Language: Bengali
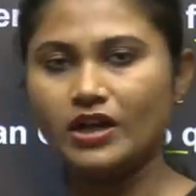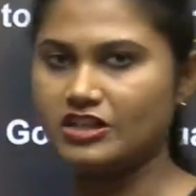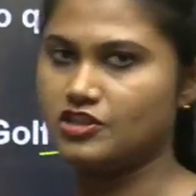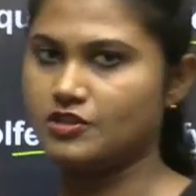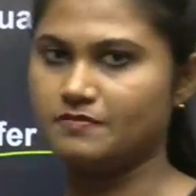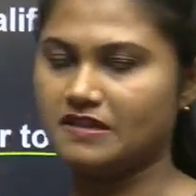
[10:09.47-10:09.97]

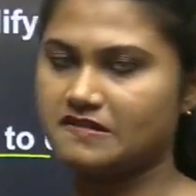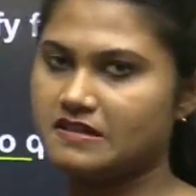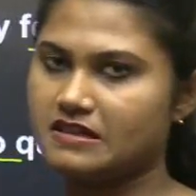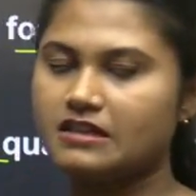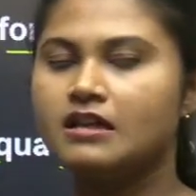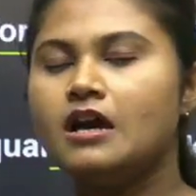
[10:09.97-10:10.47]
অনলি
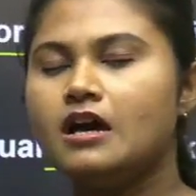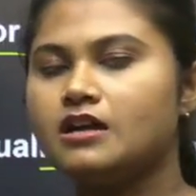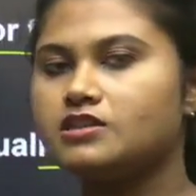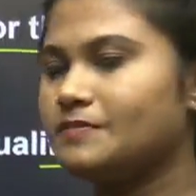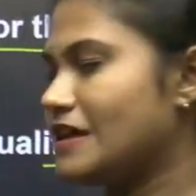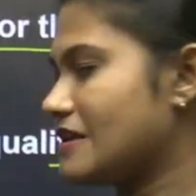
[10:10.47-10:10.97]
জিমনাস্টিকের
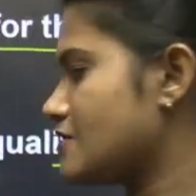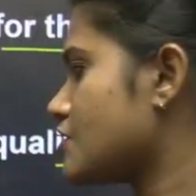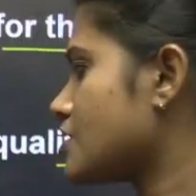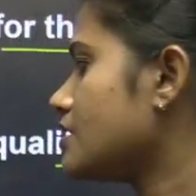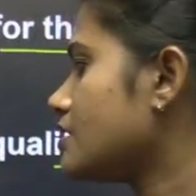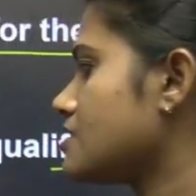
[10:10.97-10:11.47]

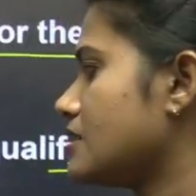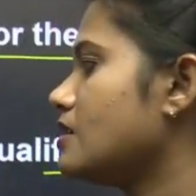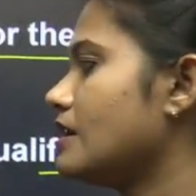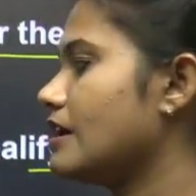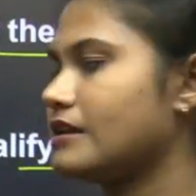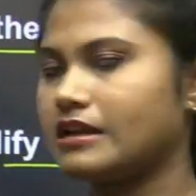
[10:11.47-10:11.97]
জিমনাস্টিশিয়ান যিনি
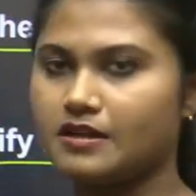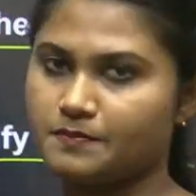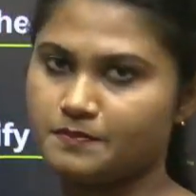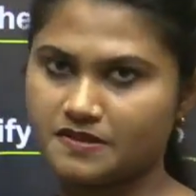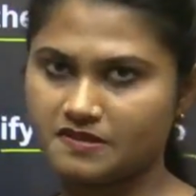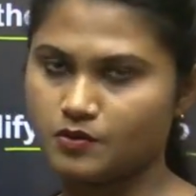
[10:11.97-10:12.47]
এটাকে
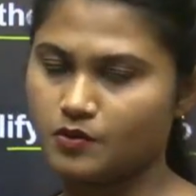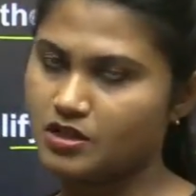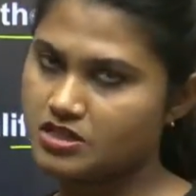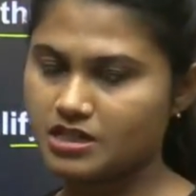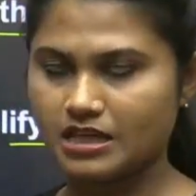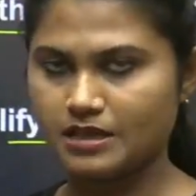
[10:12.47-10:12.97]
রিপ্রেজেন্ট
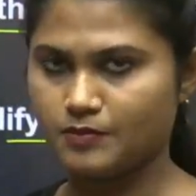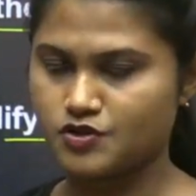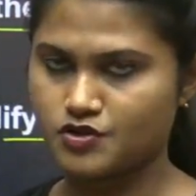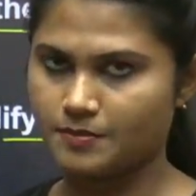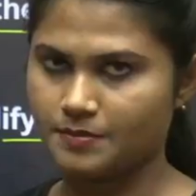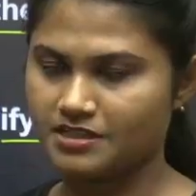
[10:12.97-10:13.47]
করেছেন এই
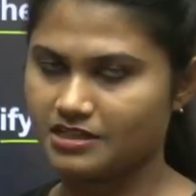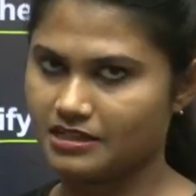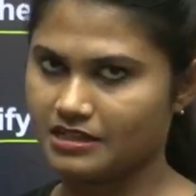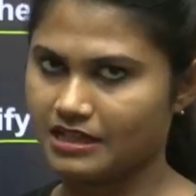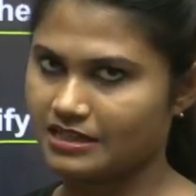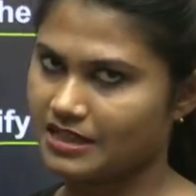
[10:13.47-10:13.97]
বছর আমাদের
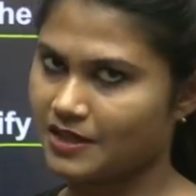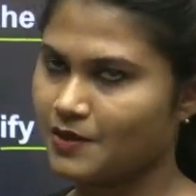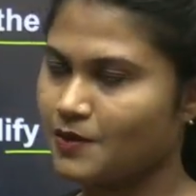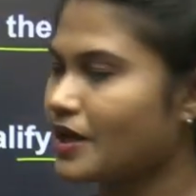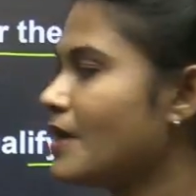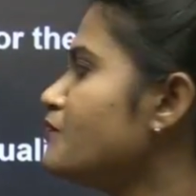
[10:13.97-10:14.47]
ইন্ডিয়া থেকে
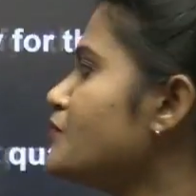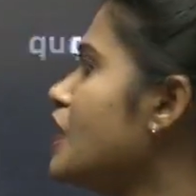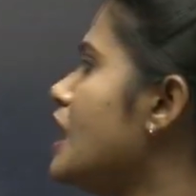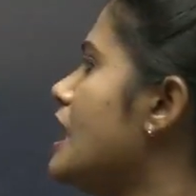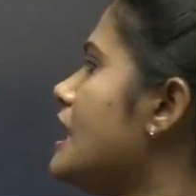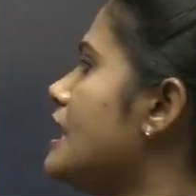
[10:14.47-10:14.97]
ওকে
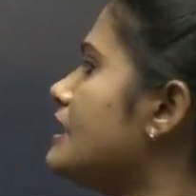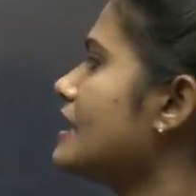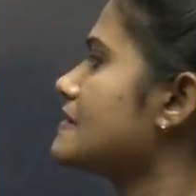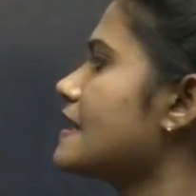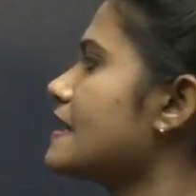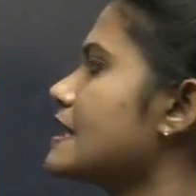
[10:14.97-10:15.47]

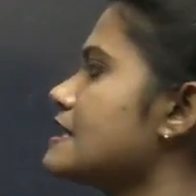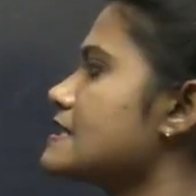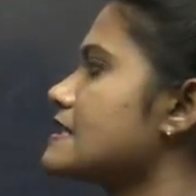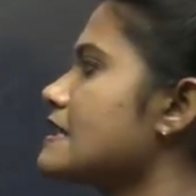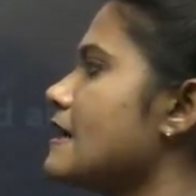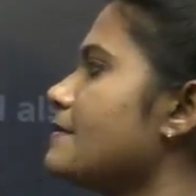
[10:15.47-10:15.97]
নেক্সট এগিয়ে
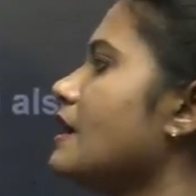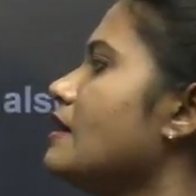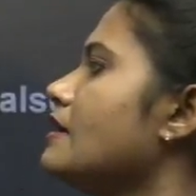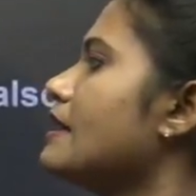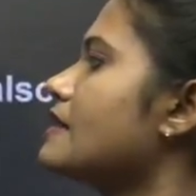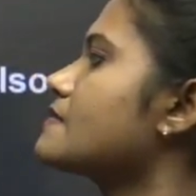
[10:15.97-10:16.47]
যাচ্ছি আমরা
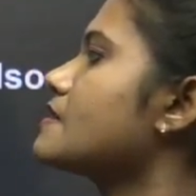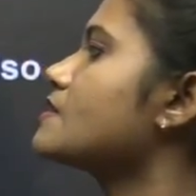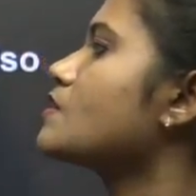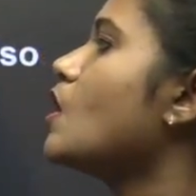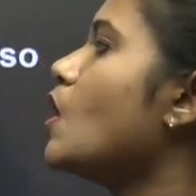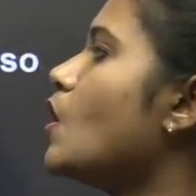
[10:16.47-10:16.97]
নেক্সট ইজ
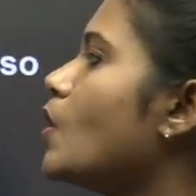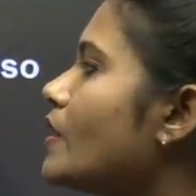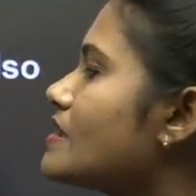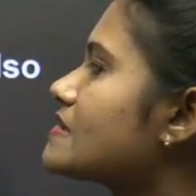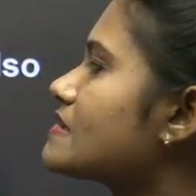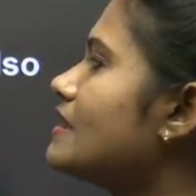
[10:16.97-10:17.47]
হু
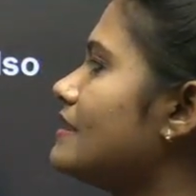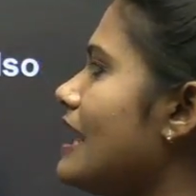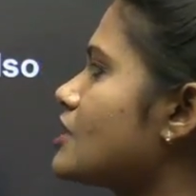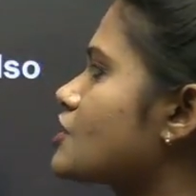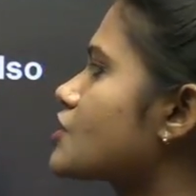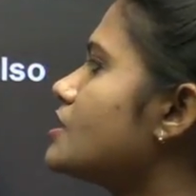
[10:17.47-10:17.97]
ইজ দ্য
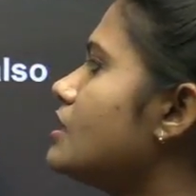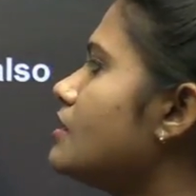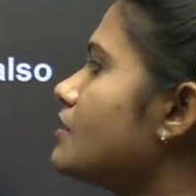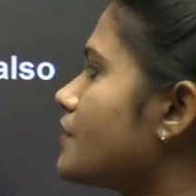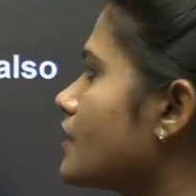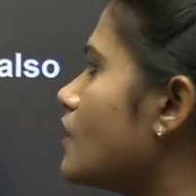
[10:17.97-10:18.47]
ন্যাশনাল
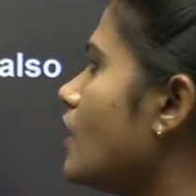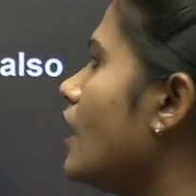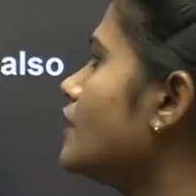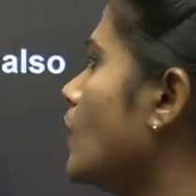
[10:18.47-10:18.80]
রেকর্ড